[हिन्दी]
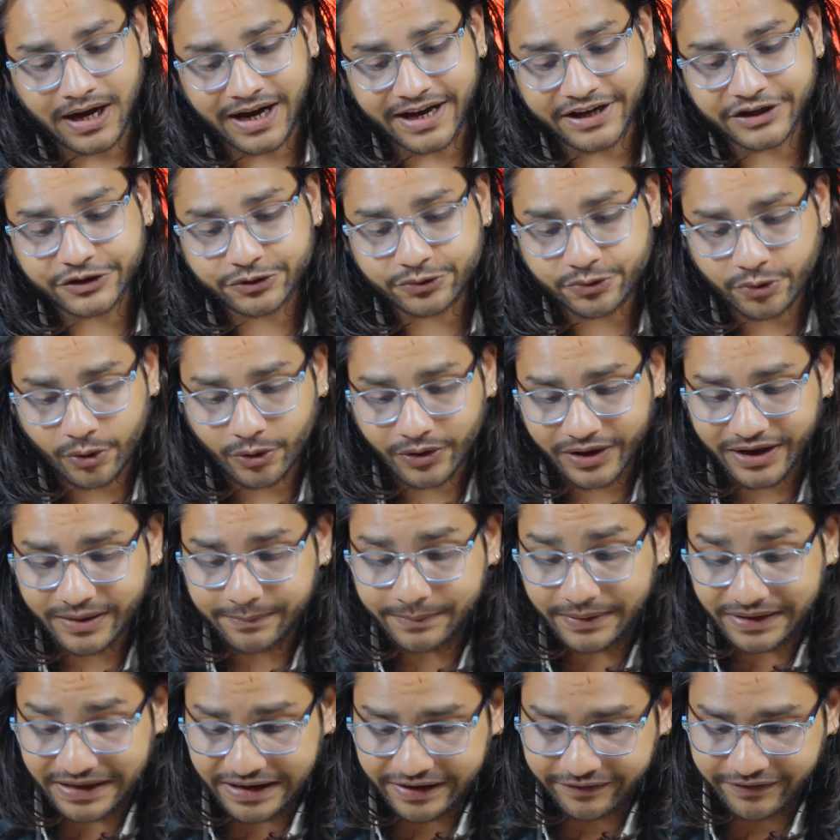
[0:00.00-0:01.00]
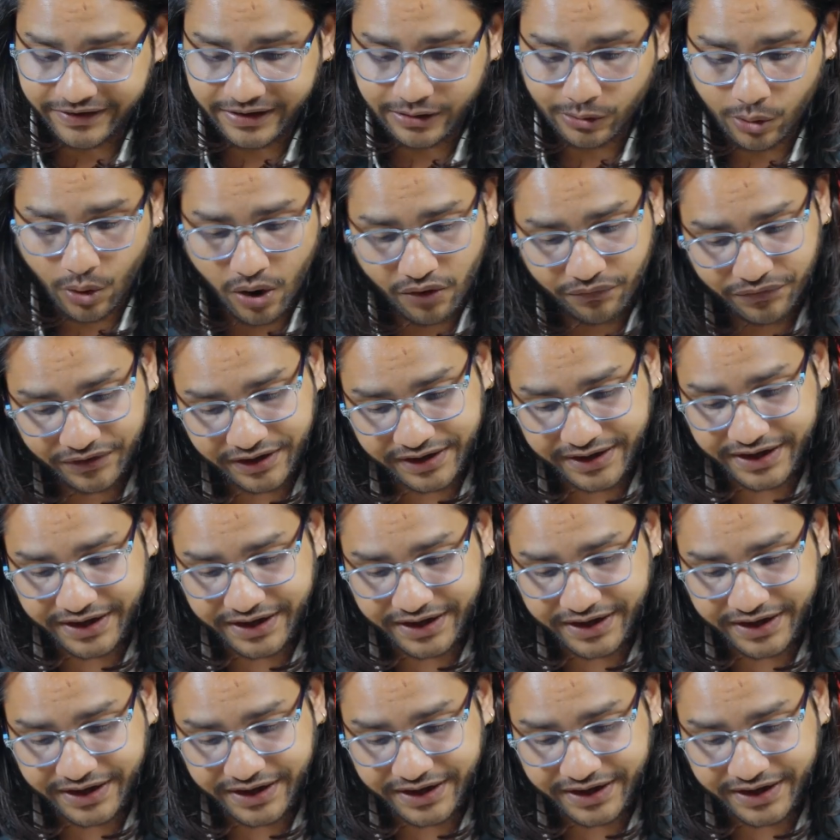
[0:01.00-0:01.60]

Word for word: आई स्ट्रांगली बिलीव इन लॉ ऑफ